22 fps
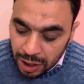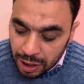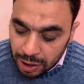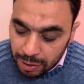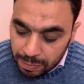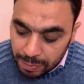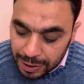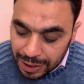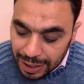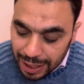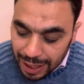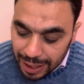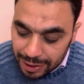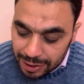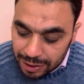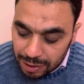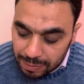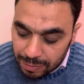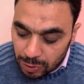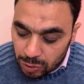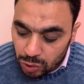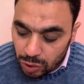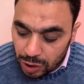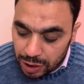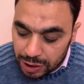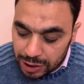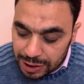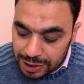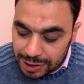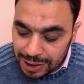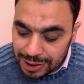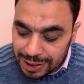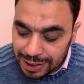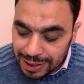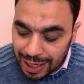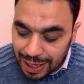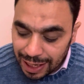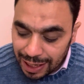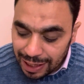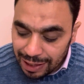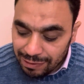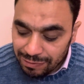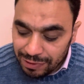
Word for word: بنلاقي ان الموضوع ان السيسي داخل